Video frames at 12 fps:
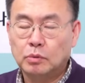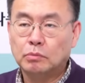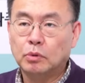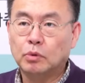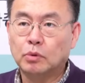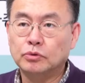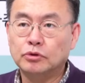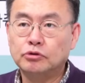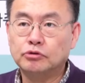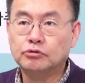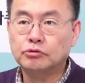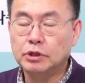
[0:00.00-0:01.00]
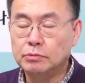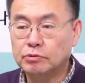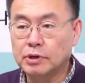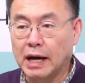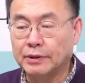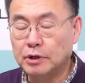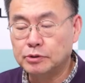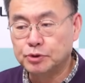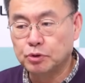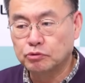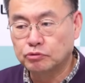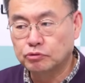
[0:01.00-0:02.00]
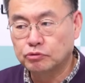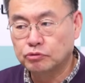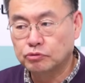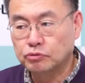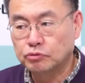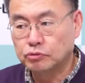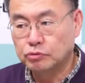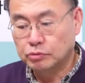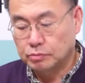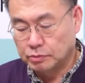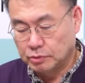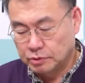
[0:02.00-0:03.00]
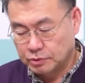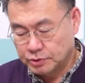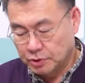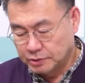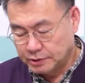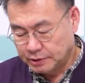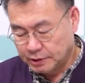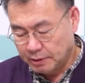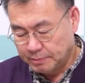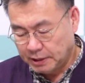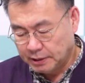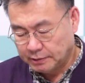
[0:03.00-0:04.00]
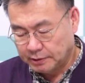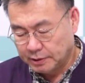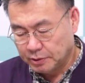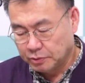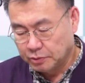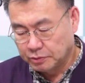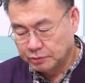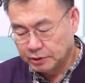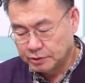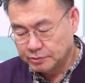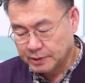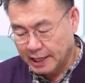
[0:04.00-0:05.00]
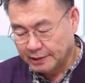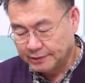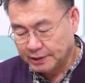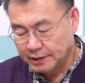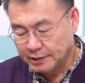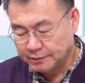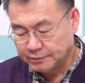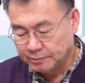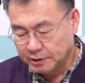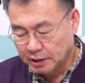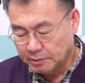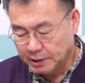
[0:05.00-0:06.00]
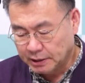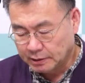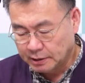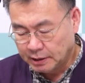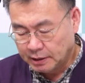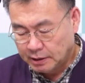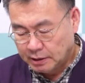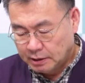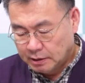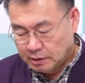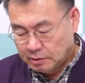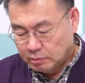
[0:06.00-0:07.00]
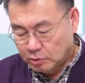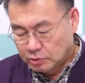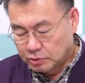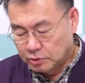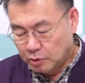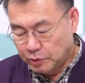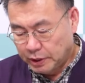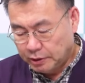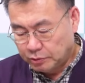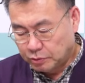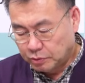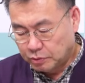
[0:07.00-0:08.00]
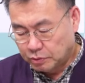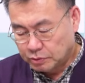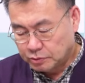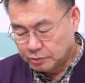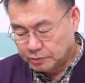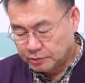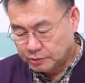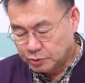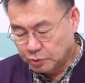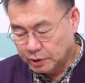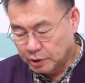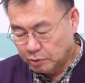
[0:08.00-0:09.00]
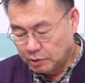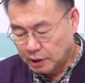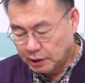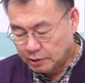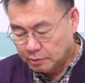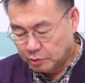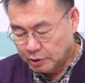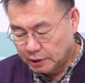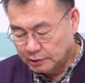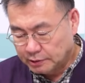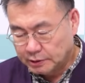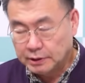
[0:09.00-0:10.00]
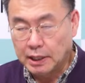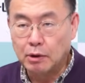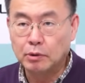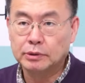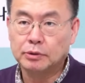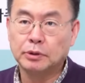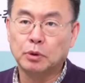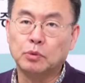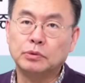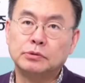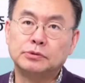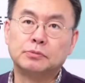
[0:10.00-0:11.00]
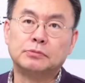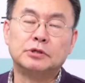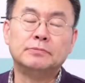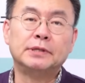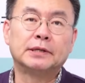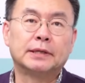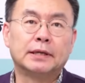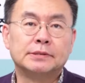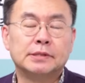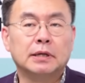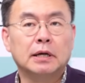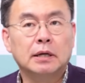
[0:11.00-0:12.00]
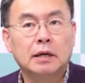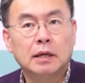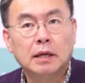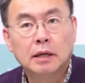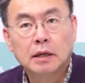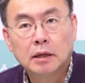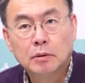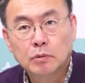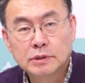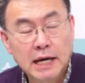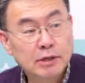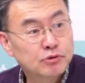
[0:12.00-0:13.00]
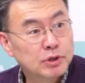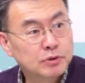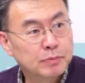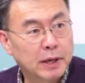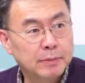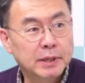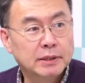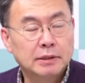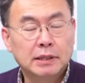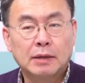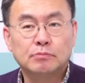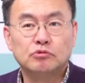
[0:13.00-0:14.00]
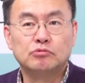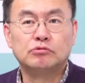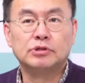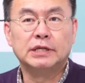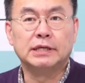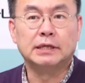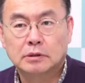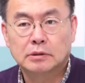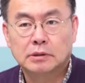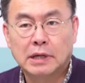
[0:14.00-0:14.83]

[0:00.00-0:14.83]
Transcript: 뭐 오늘도 일부 간헐적으로 뭐 정치 테마라든가 이런 것들이 좀 강세긴 했습니다만 뭐 그거 외에도 좀 좋게 올라가는 모양들이 나왔던 게 오늘 좀 의미 있게 제가 뭐 장중에 좀 매매를 한 부분이 그